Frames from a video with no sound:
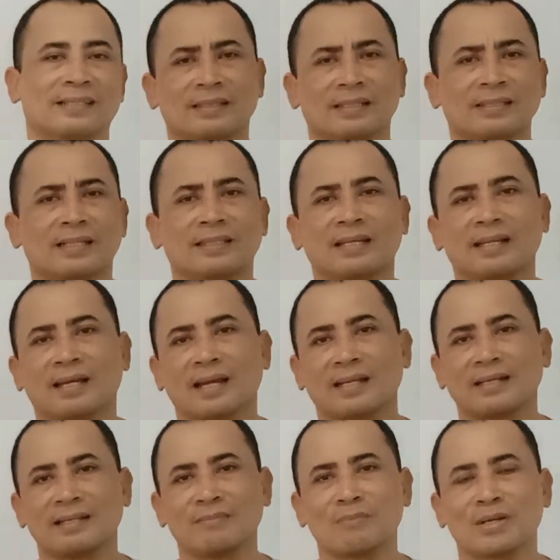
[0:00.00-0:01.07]
ternyata
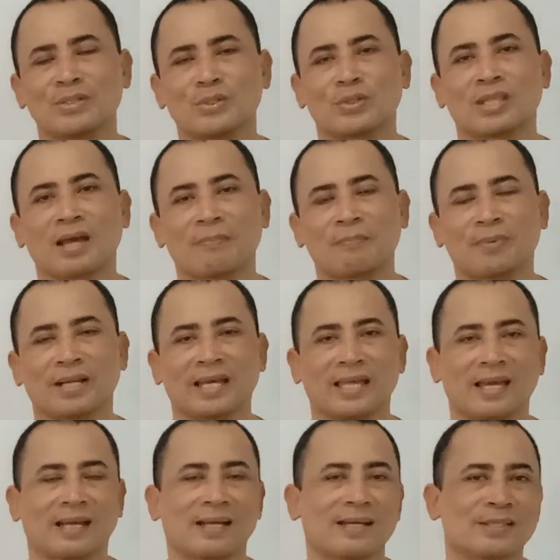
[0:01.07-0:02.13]
dengan 5 juta
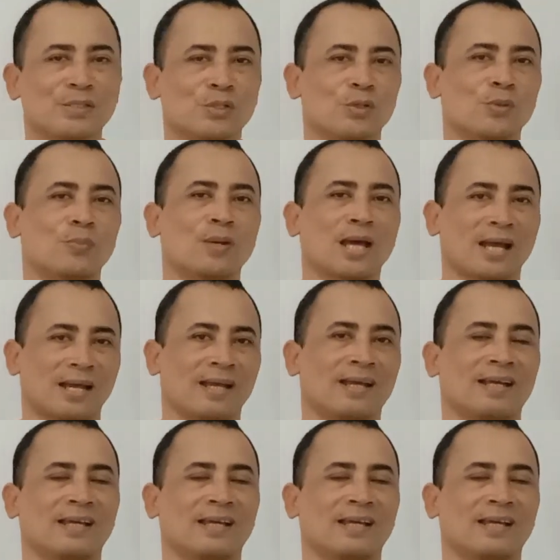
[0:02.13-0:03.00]
penayangan cukuplah